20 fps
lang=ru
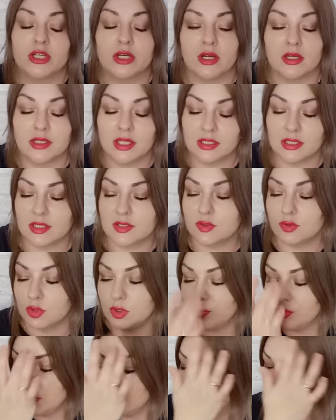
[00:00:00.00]
когда на
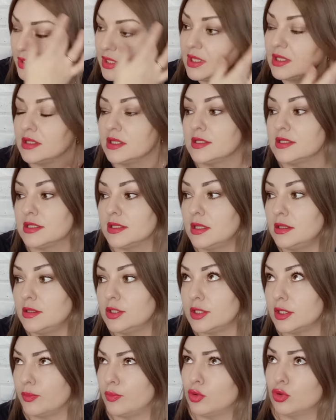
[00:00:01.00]
зоне была приятная цена. И до
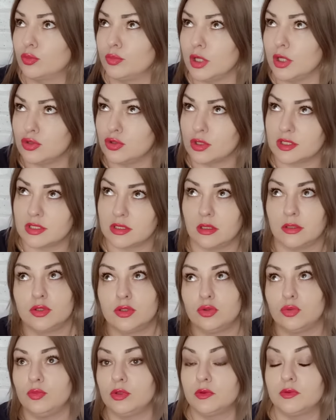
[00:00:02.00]
сих пор у меня еще осталось
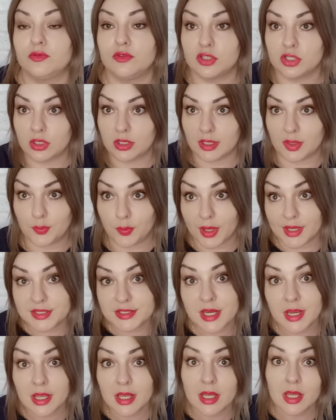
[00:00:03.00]
тюбиков 4-5.
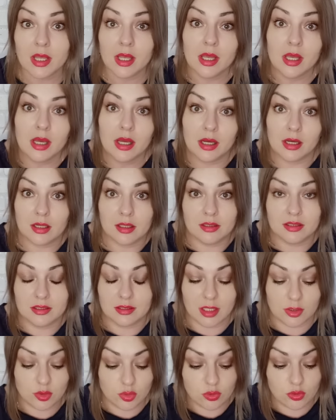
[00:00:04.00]
А,
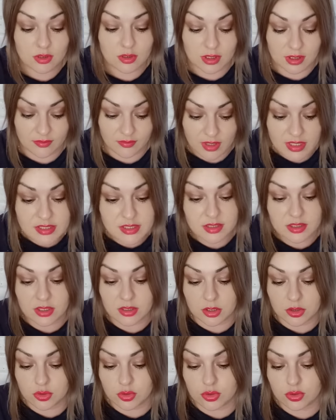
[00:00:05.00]
надолго хватит.
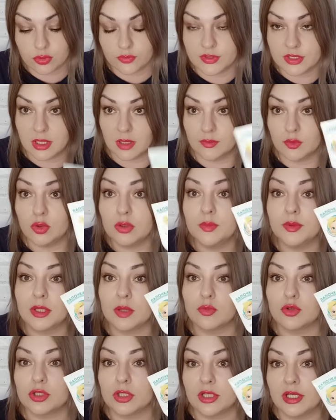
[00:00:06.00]
Хорошо, что взяла много,
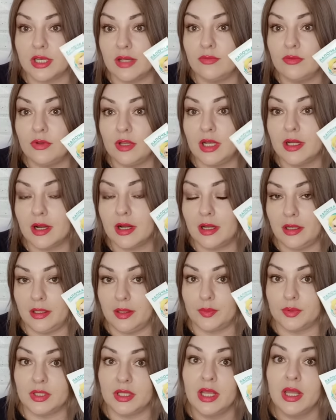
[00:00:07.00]
потому что крем
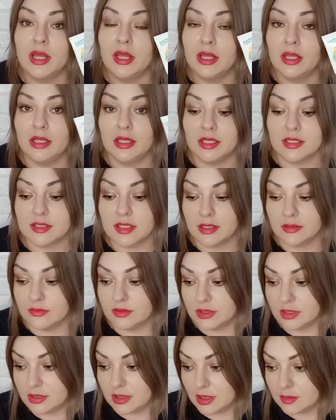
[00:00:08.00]
великолепный. И если
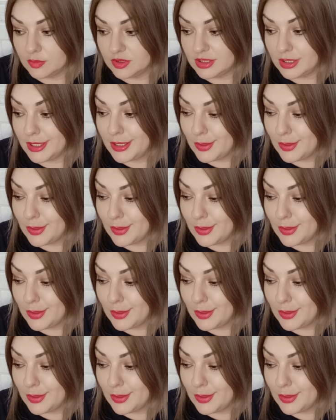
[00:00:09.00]
вы как бы не